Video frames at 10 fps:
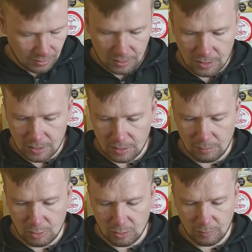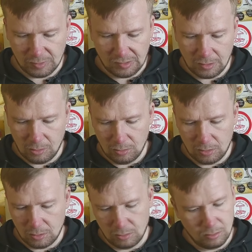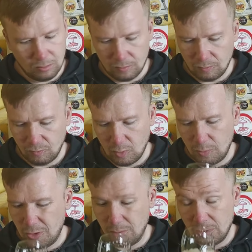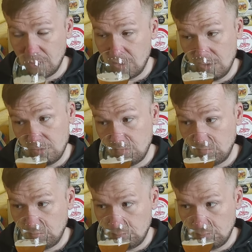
Есть немного по сторонке, но в общем и целом